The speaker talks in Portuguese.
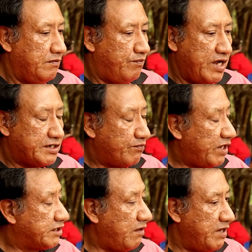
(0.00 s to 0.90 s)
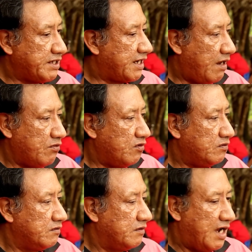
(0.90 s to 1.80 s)
Peixe praticamente acabou.
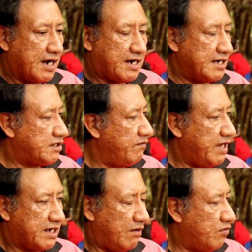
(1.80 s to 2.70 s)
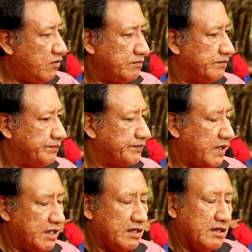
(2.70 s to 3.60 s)
A caixa também acabou.
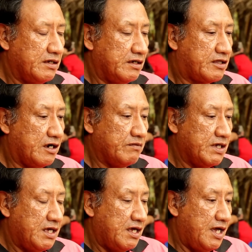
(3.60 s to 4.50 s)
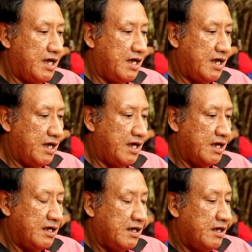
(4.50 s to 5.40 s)
Né? Então, é, é, é,
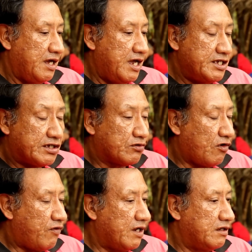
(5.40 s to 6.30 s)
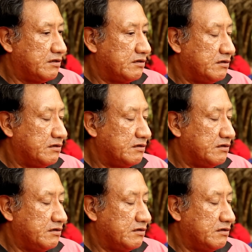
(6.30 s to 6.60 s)
é isso que eu estou falando.